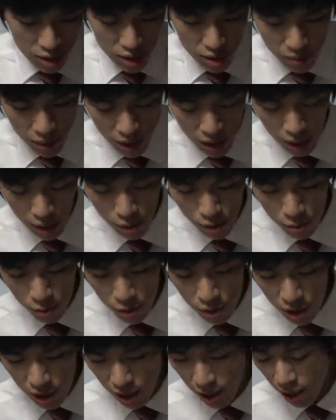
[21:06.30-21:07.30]
するべきだと
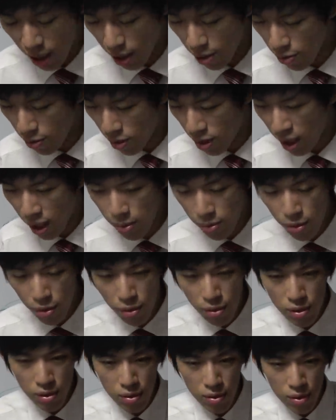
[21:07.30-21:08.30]
思うしあのライブ
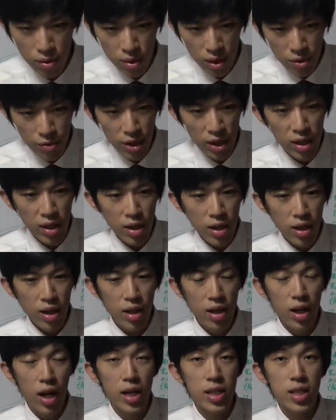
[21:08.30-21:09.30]
放送には、
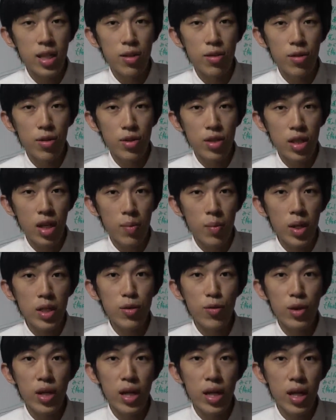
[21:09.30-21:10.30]
えー、改善の余地がまあ
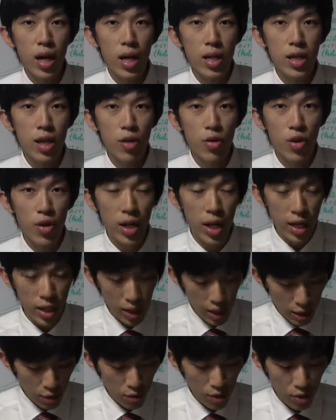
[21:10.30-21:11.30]
それなりにあったのではない
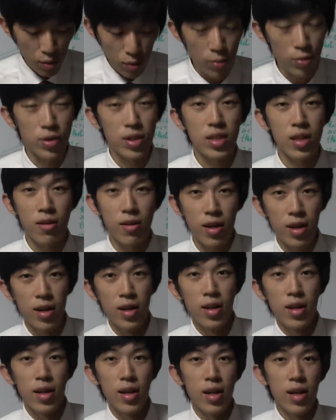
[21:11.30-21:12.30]
かなと思うんですけどね、
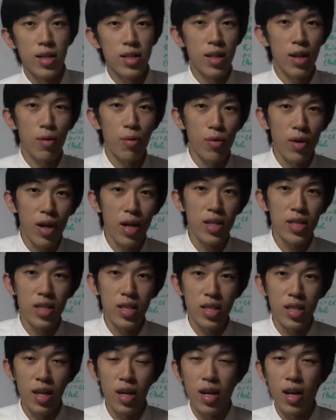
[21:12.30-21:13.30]
えー、じゃあこんな感じで
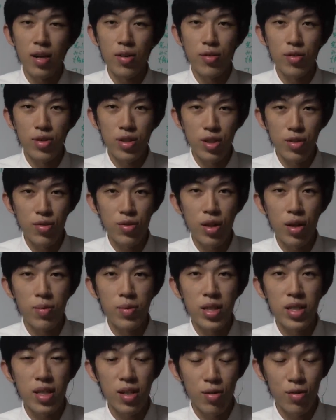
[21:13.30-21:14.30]
したあの視聴者の
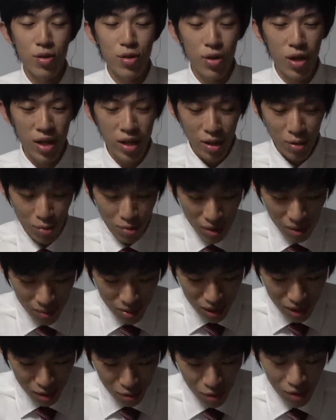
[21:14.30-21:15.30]
皆さんご視聴ありがとうございま
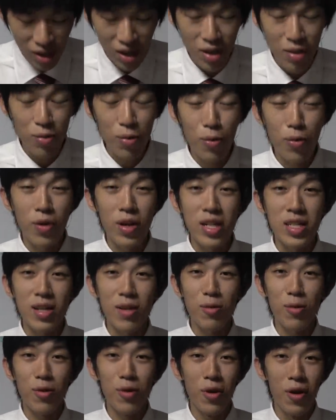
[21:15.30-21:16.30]
したそれからあの小野田さ
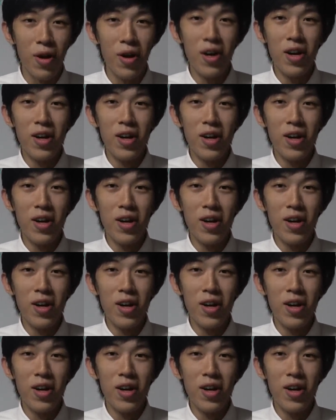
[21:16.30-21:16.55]
んこの、